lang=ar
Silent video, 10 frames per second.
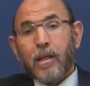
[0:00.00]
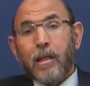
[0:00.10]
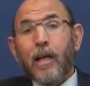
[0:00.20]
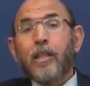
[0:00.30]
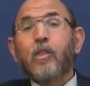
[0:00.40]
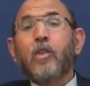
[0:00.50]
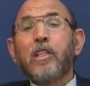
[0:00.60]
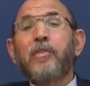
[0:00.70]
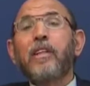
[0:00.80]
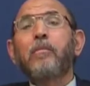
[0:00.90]
لقد
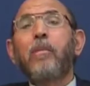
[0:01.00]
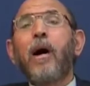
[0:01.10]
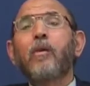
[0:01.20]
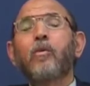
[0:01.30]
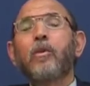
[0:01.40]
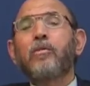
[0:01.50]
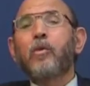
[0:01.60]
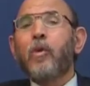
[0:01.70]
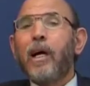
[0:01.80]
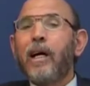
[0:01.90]
استؤنفت بعض
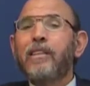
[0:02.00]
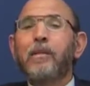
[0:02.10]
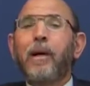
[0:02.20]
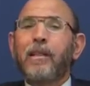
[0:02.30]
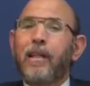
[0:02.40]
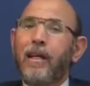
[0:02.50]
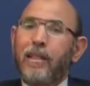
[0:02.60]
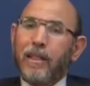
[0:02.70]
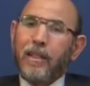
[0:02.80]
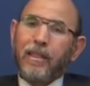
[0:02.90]
الفتوحات بعد ذلك